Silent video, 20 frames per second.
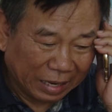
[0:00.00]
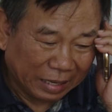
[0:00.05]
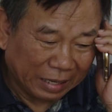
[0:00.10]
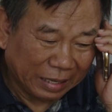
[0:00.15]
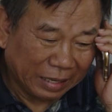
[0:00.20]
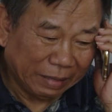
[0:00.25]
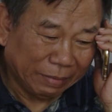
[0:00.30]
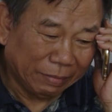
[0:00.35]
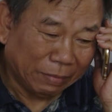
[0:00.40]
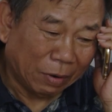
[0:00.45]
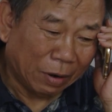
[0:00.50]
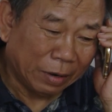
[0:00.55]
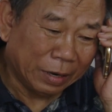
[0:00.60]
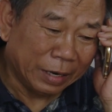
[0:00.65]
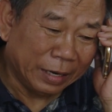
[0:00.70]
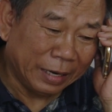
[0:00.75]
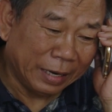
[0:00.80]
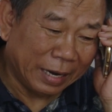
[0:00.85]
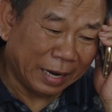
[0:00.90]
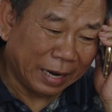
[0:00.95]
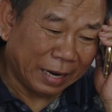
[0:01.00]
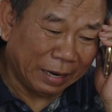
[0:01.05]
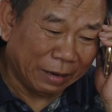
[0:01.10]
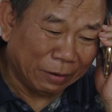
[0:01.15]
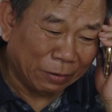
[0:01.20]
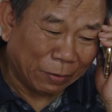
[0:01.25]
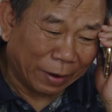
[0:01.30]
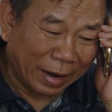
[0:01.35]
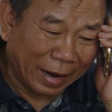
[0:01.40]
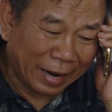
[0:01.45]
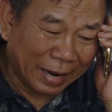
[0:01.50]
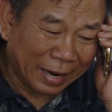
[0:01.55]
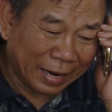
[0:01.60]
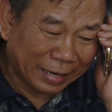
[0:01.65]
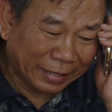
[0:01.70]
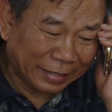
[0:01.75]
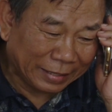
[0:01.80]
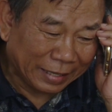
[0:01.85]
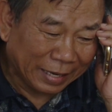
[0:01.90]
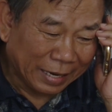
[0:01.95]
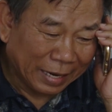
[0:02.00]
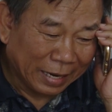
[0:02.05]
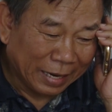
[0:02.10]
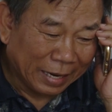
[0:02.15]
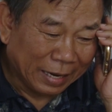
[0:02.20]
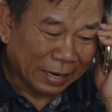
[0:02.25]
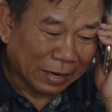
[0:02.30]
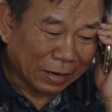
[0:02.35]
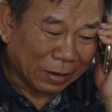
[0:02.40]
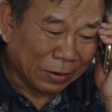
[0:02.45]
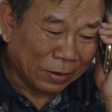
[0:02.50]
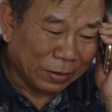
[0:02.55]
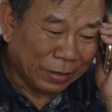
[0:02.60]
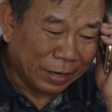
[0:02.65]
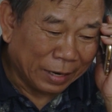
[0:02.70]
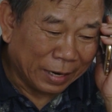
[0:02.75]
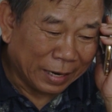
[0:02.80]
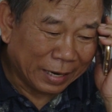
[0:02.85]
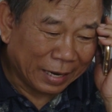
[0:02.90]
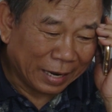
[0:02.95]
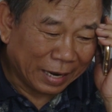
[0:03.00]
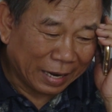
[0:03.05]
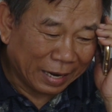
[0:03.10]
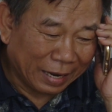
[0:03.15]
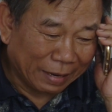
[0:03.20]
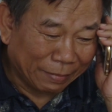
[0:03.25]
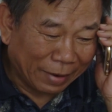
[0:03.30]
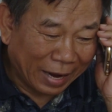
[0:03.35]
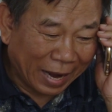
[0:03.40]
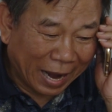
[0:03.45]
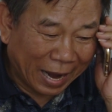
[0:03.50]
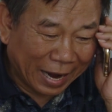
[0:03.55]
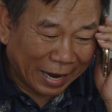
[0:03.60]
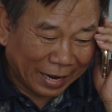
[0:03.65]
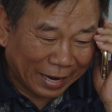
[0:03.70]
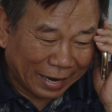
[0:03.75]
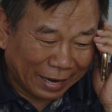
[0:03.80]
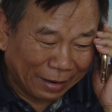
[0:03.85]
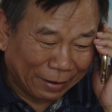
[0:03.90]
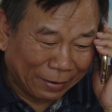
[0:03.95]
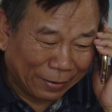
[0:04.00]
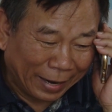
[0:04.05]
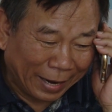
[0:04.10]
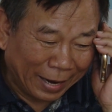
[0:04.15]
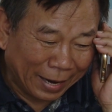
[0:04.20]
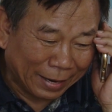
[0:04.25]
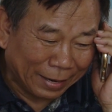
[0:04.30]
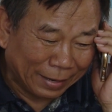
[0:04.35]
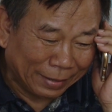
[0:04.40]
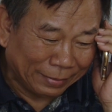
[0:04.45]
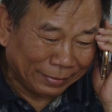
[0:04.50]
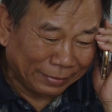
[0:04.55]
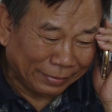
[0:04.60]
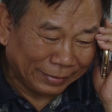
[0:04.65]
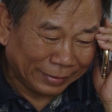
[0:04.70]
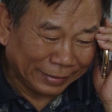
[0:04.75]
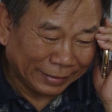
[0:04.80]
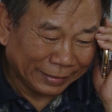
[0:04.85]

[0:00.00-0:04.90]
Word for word: à, Mọi người đều khỏe hết Cô dưỡng với à, bé hai khỏe không